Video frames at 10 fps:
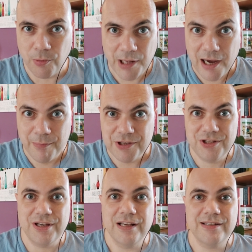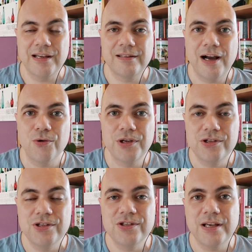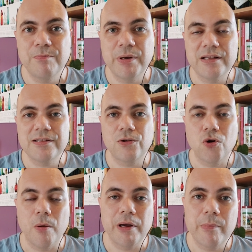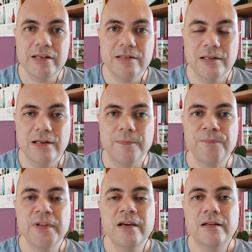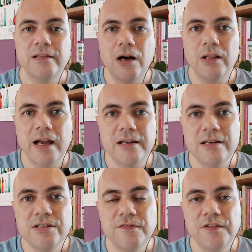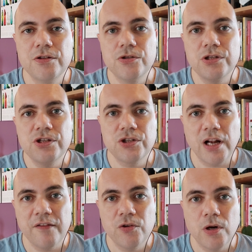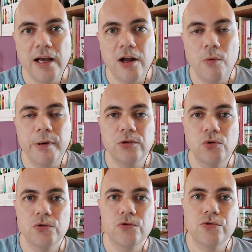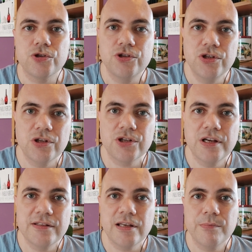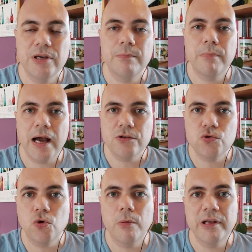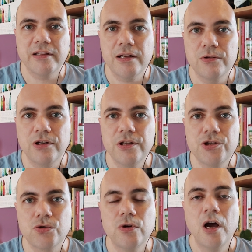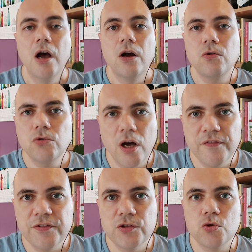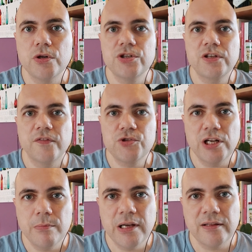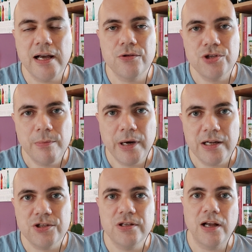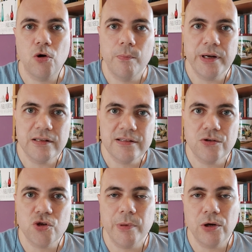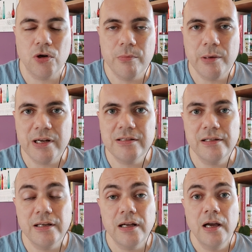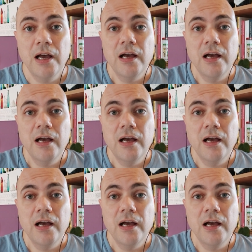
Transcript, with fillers: problemas em aceitar o que diz a imprensa econômica brasileira, dá o like nesse vídeo, se inscreve no canal para todos os dias receber mais um comentário crítico com novas visões que vão te alimentar nos debates e na compreensão sobre a economia brasileira